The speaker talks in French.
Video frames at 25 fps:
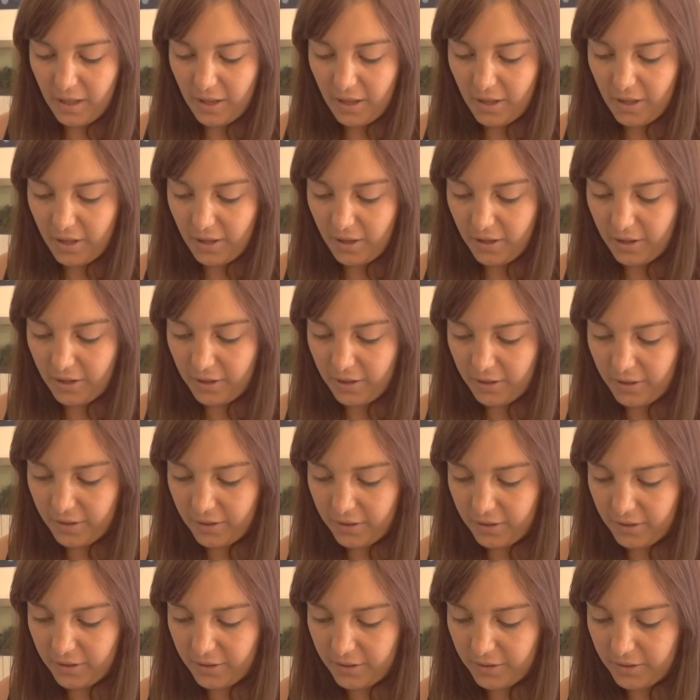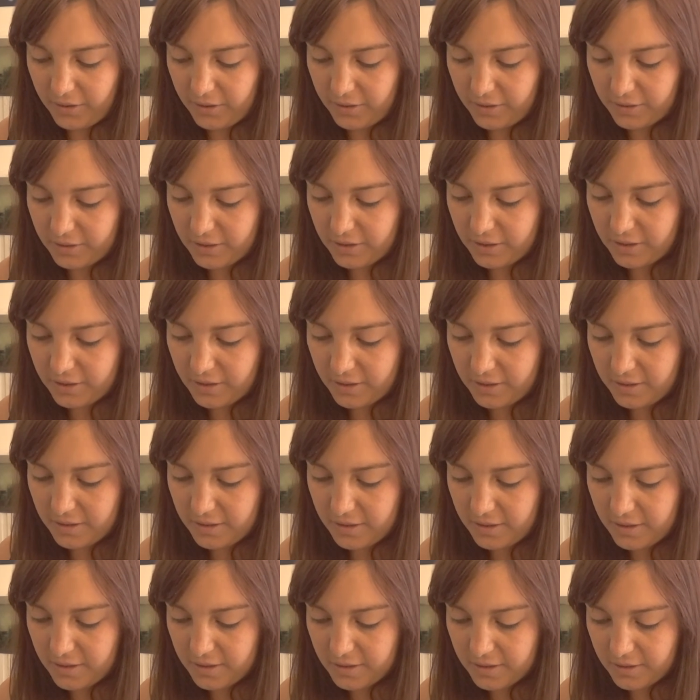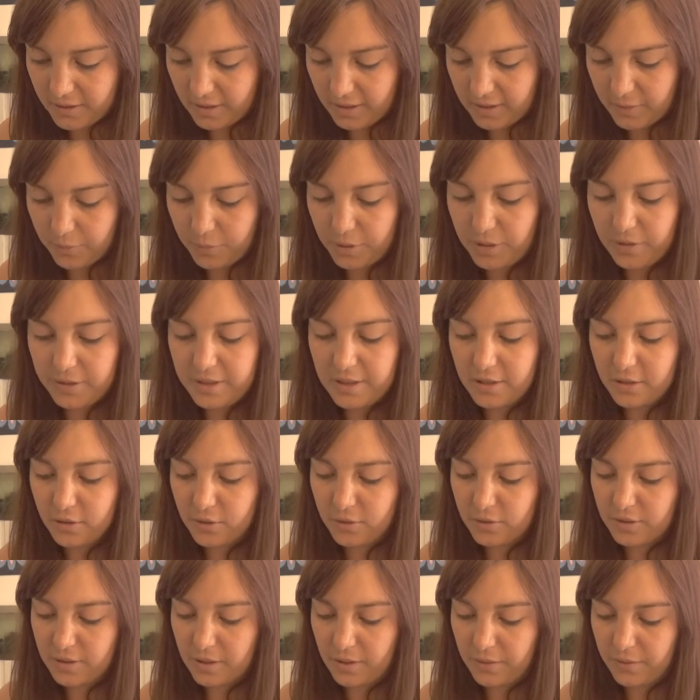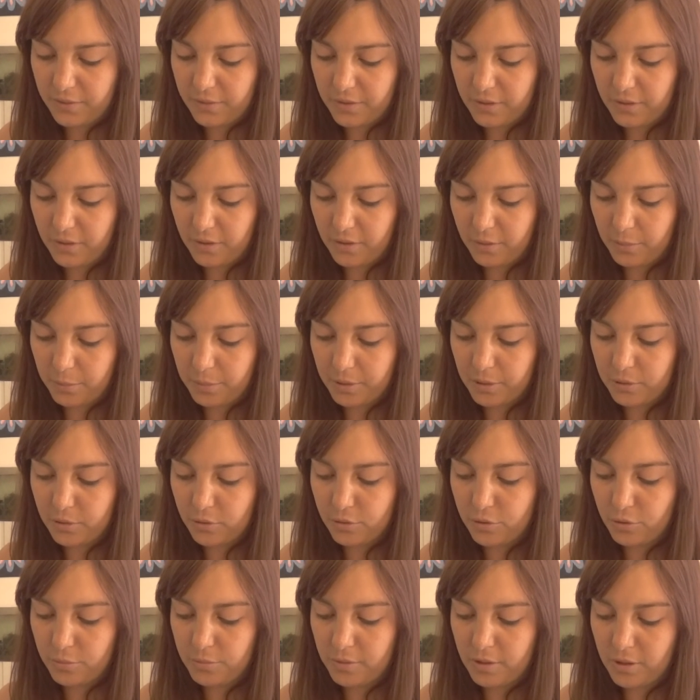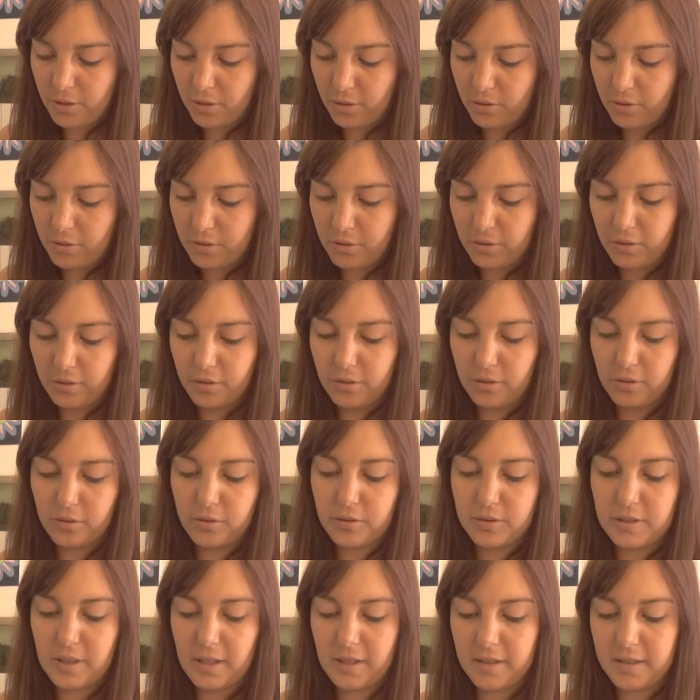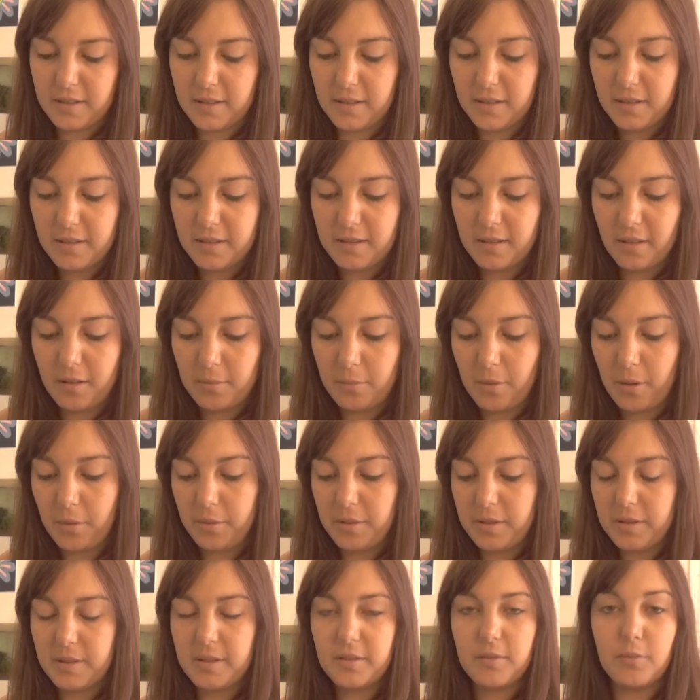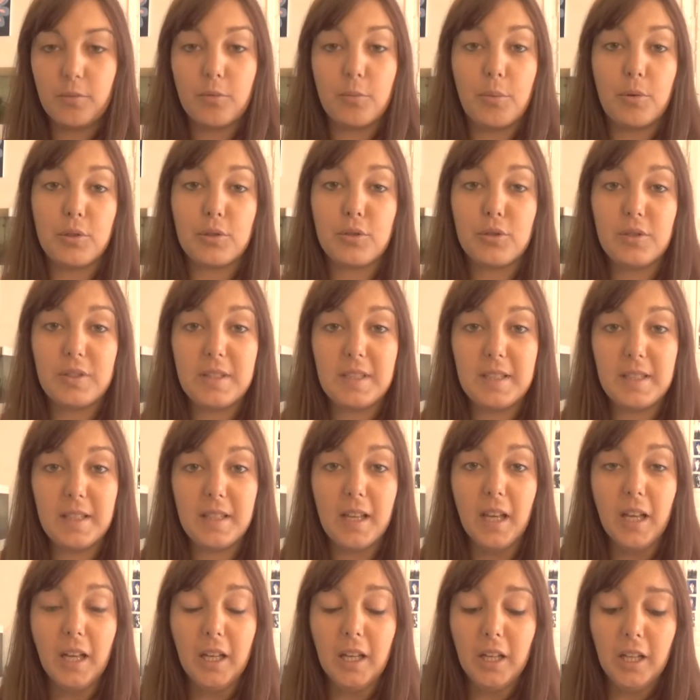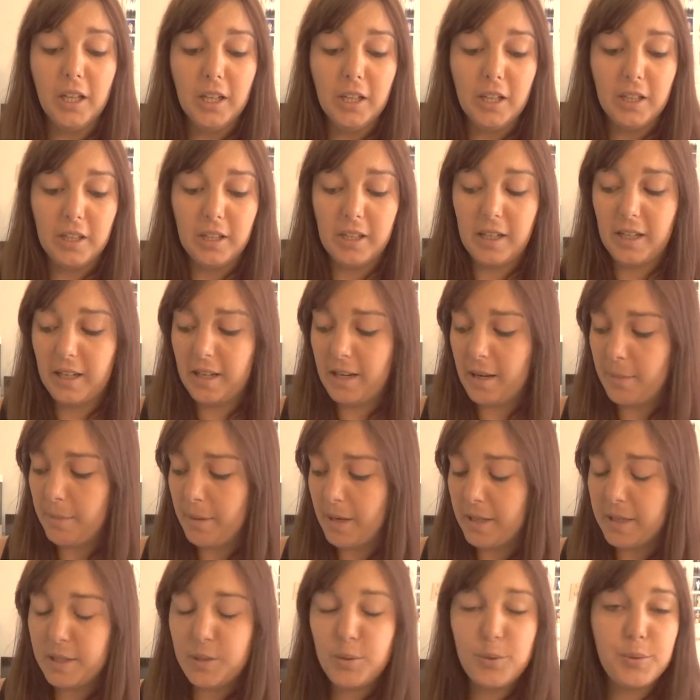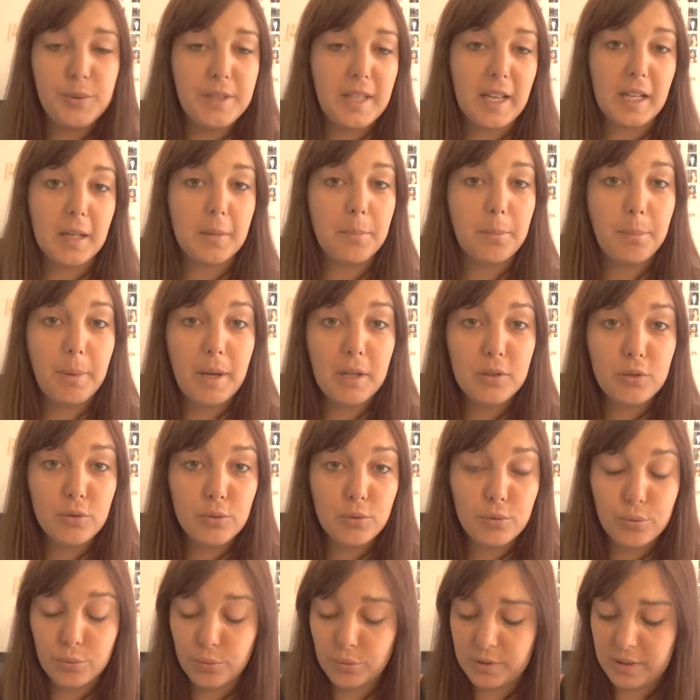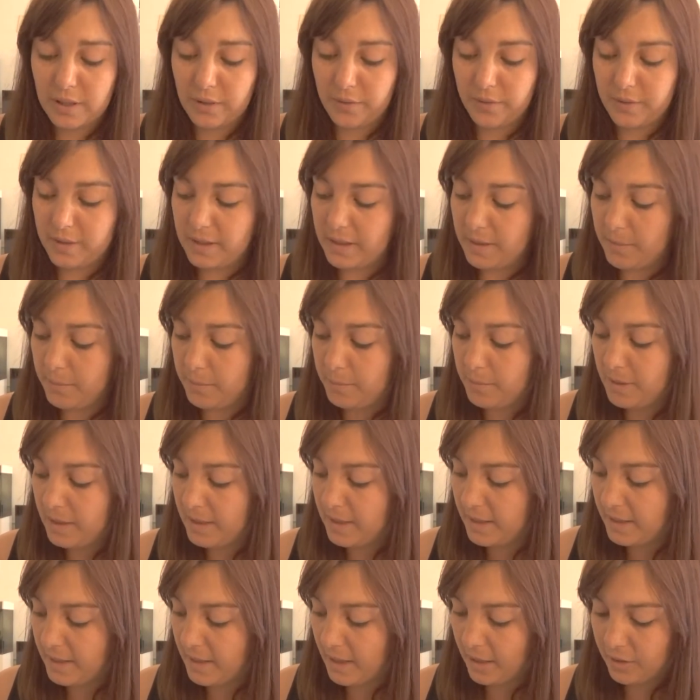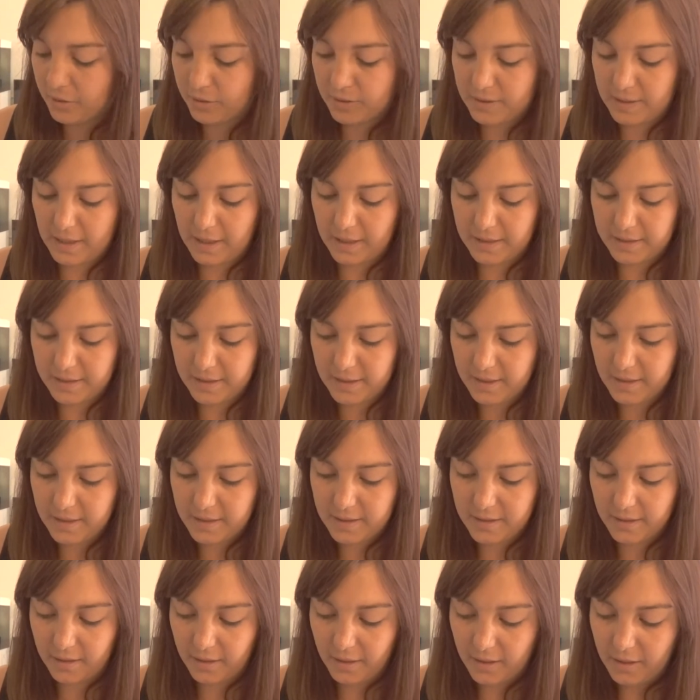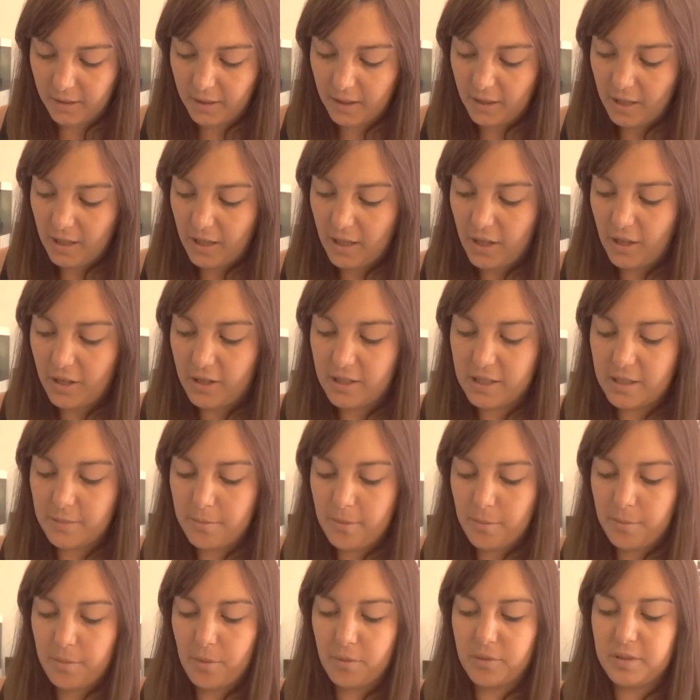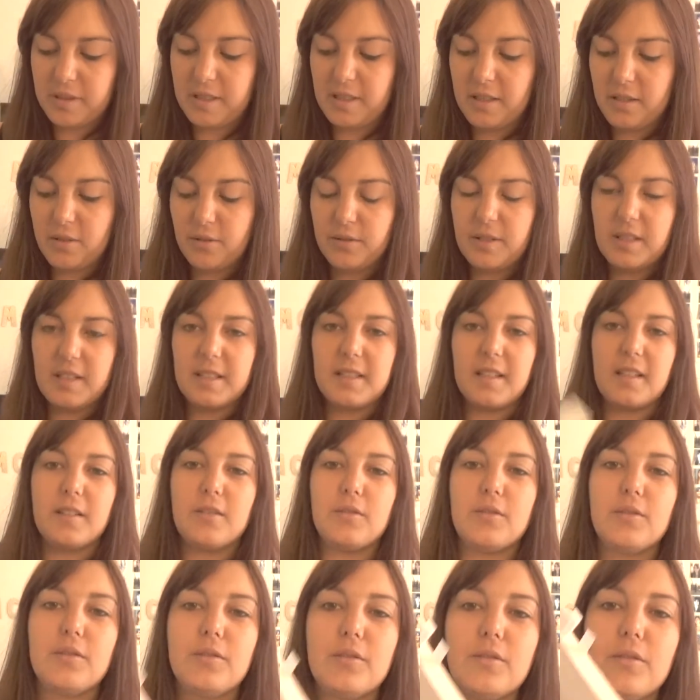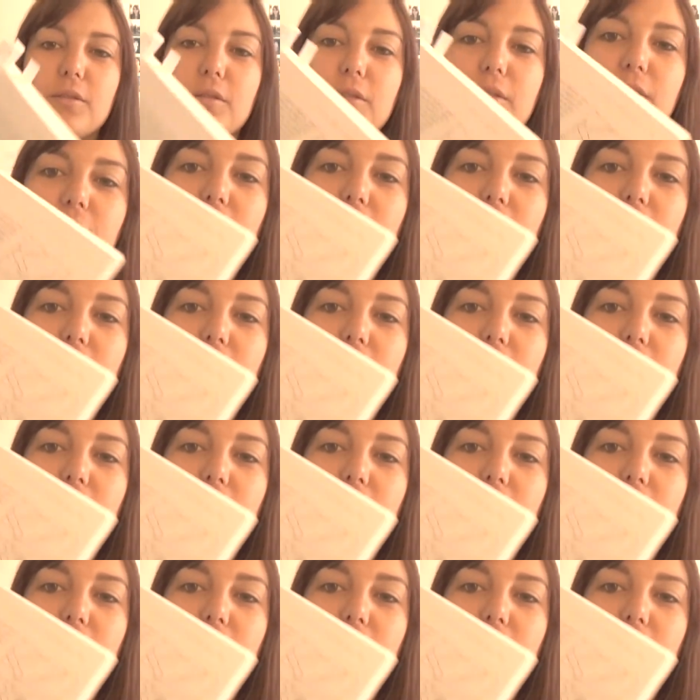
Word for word: Qu'est-ce qu'ils disent là Oui, ils disent que ça fait près de 2000 ans que ça existe. Hein, bah oui, on pense que c'est la, maladie du siècle, pas du tout, ça fait des millénaires que ça existe. J'aimais bien aussi ce dessin de...